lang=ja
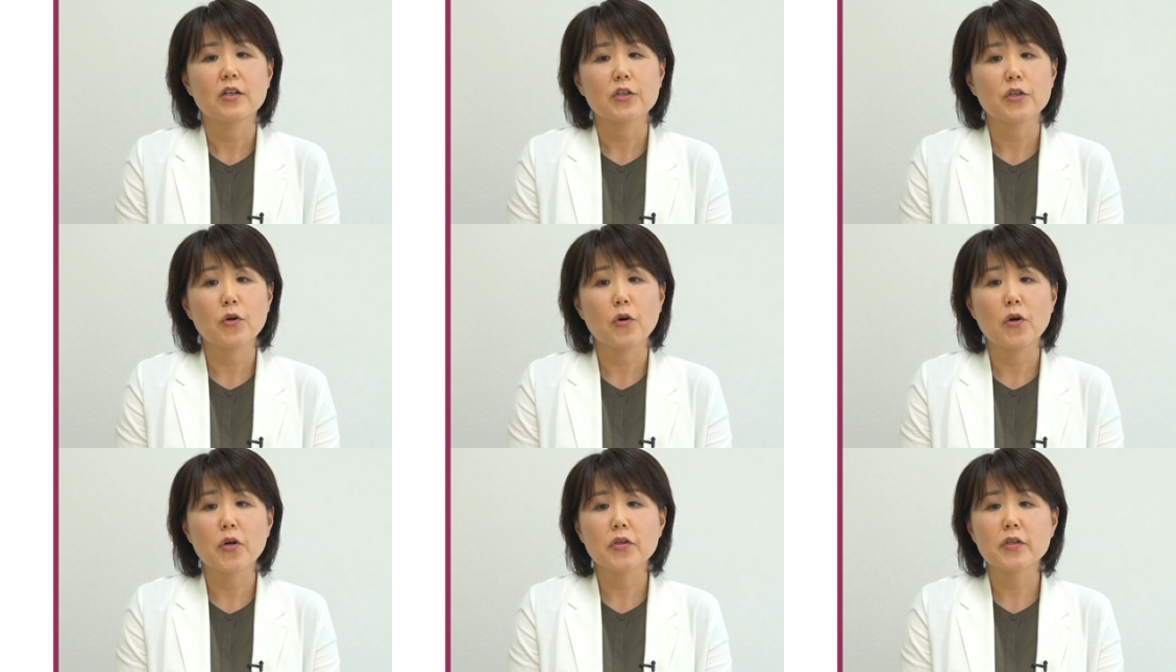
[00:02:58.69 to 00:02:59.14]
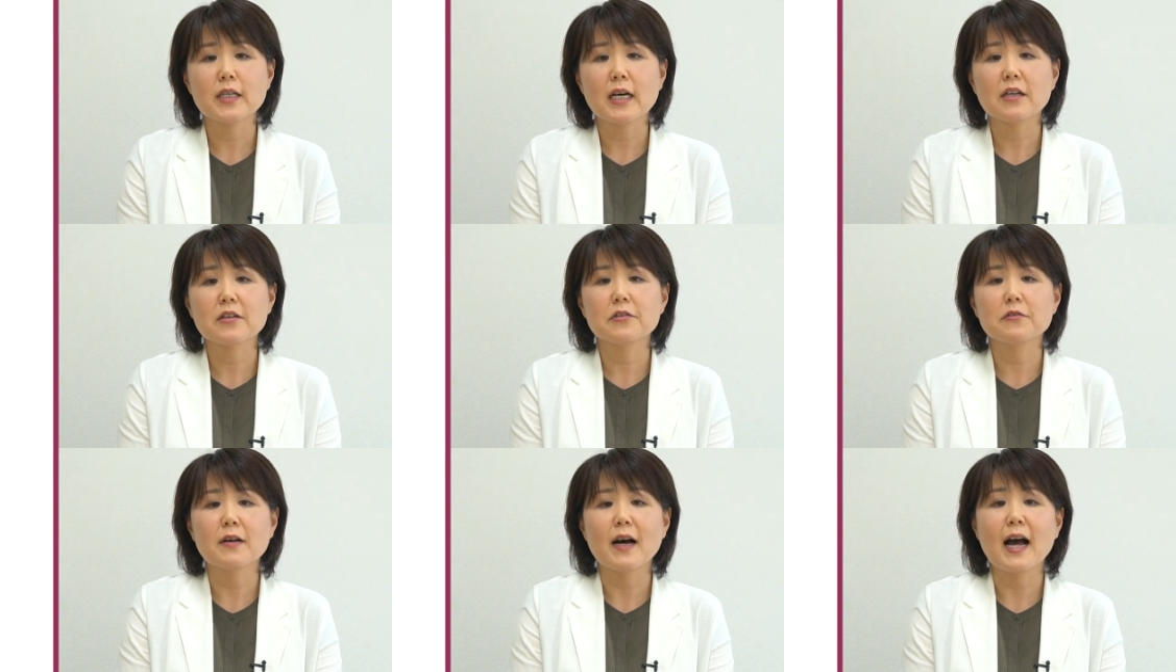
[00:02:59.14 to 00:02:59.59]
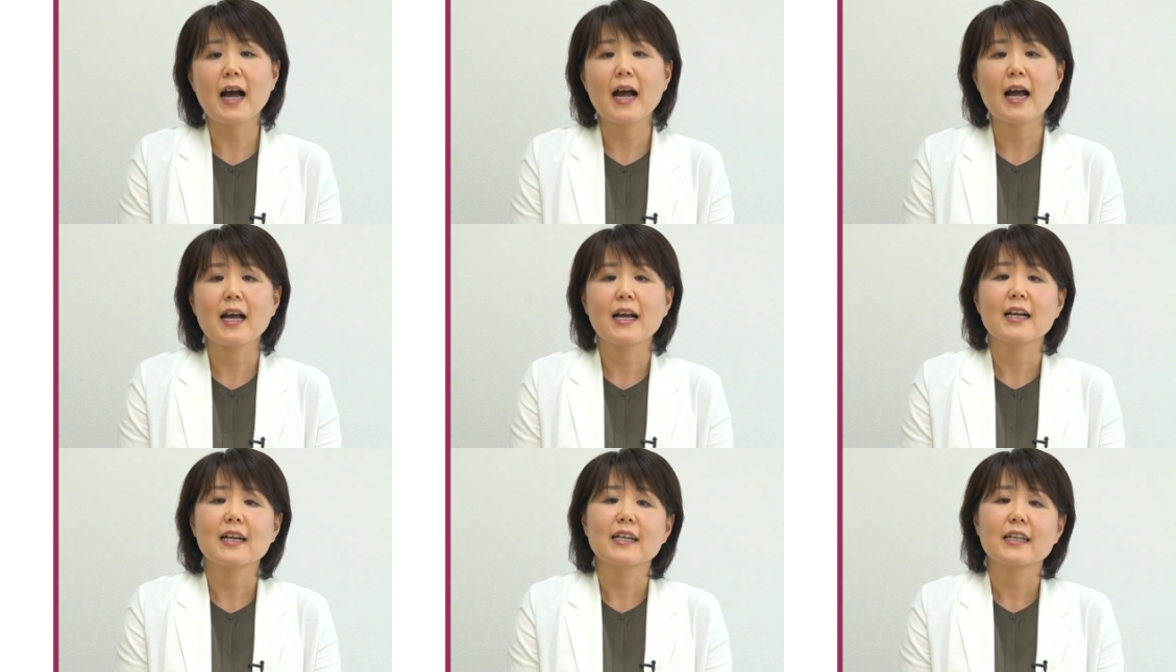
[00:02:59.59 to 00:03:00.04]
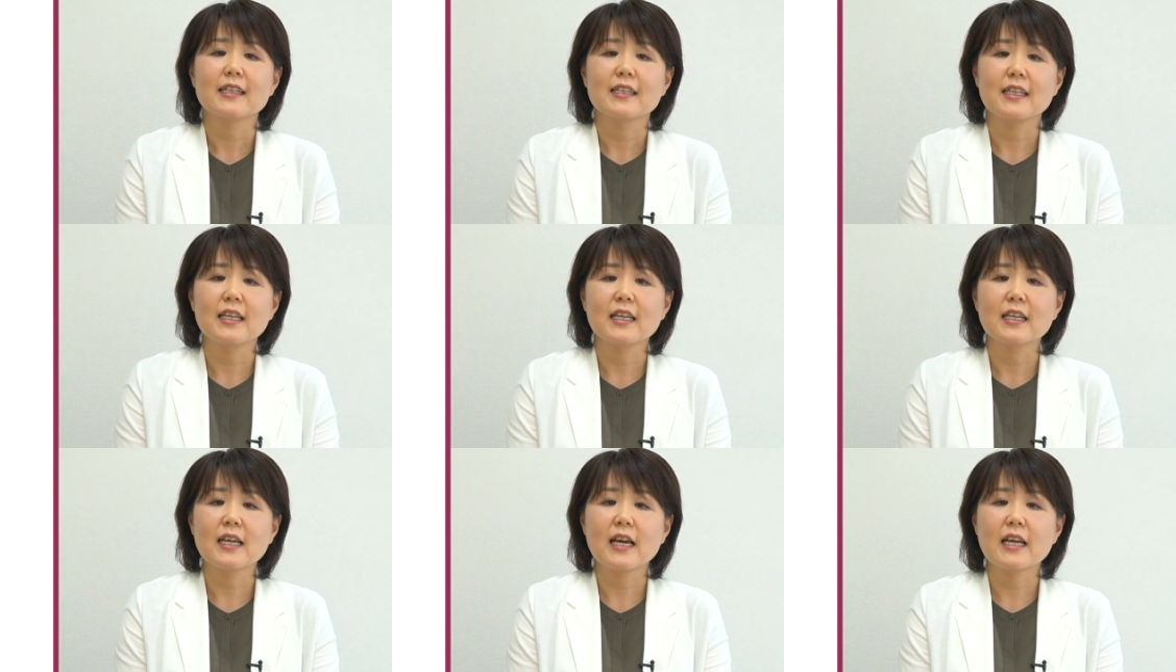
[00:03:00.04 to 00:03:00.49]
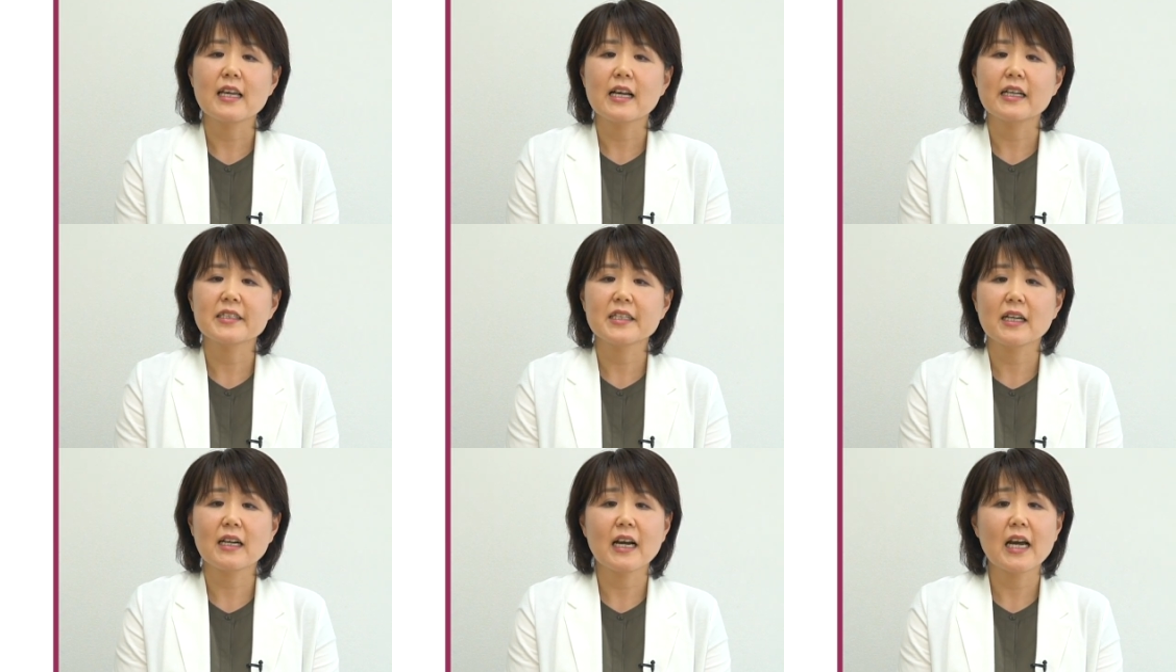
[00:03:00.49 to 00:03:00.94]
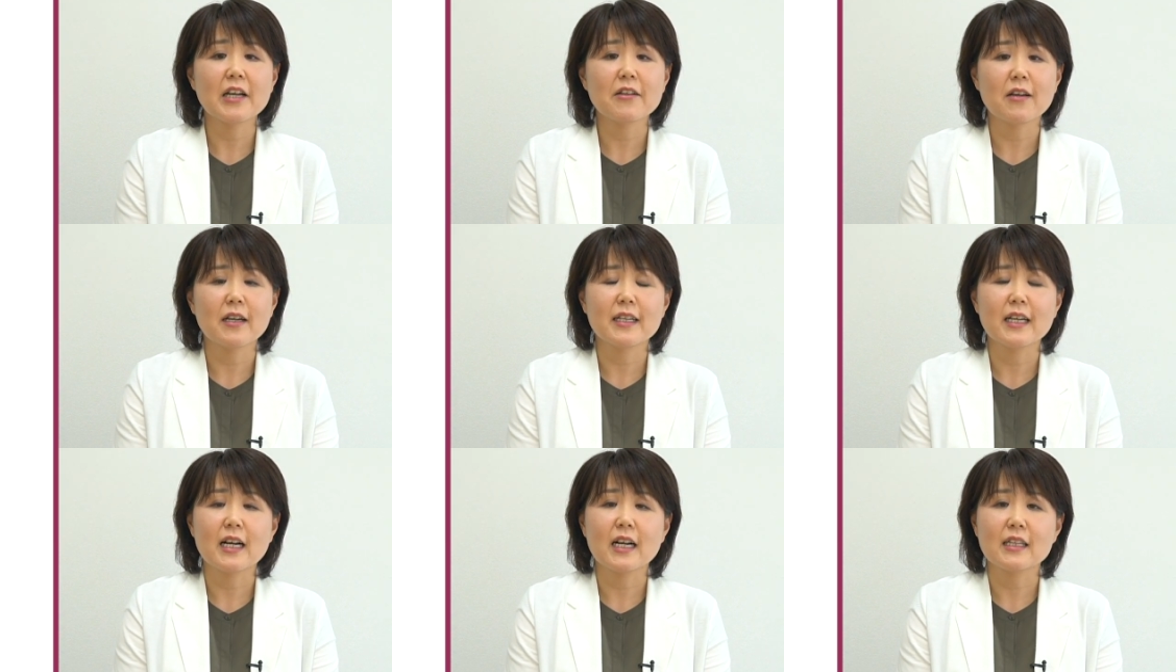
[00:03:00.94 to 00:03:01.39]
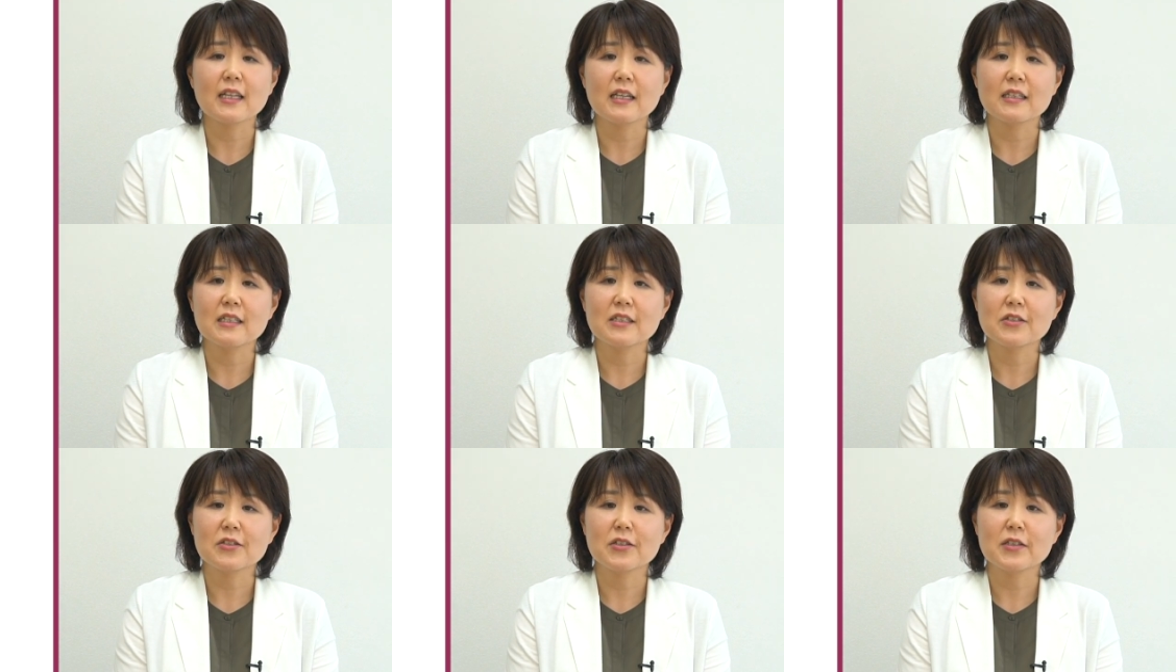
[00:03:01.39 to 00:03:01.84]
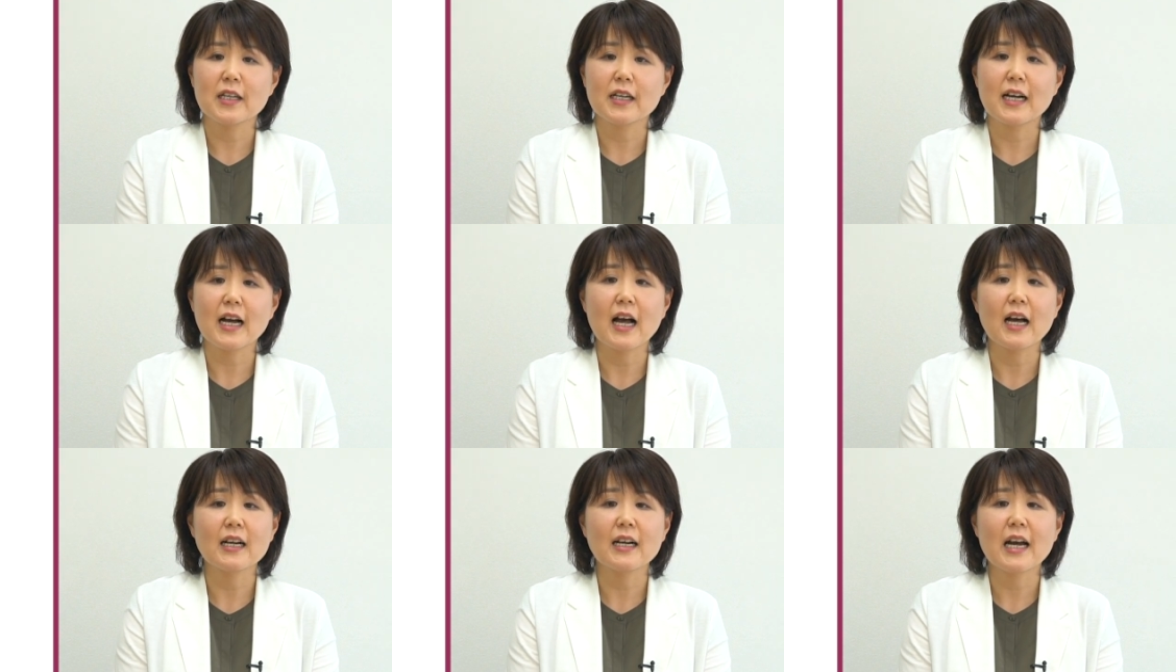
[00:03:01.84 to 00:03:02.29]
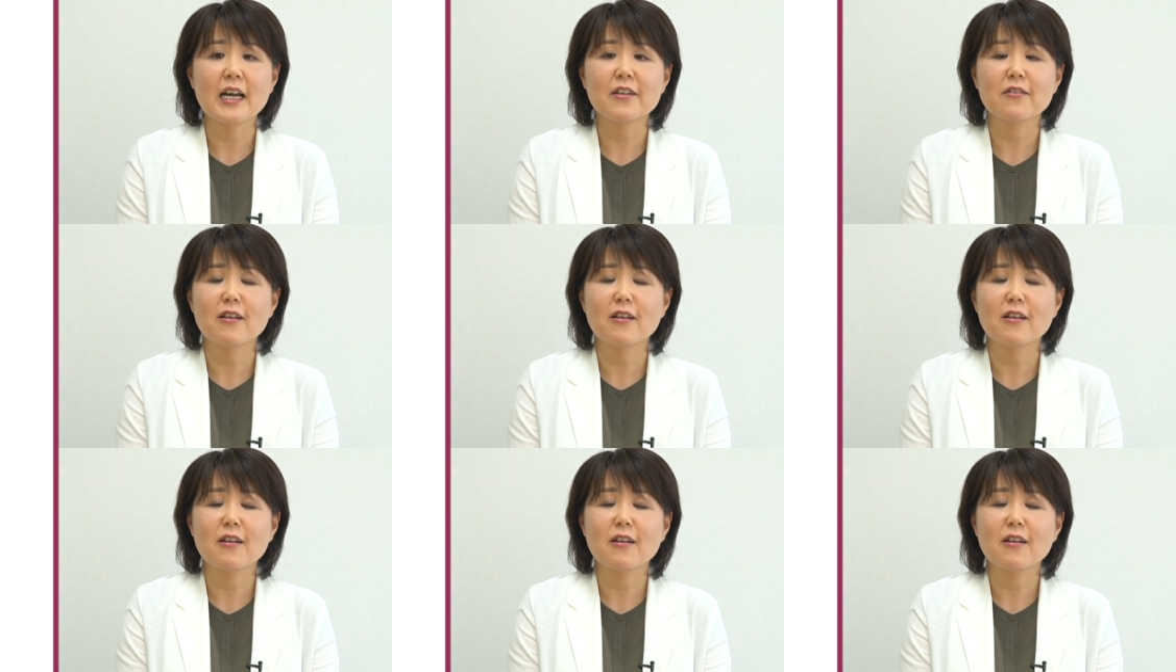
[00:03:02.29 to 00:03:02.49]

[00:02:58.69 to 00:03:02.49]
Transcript: 教育学は人間や社会の在り方について考え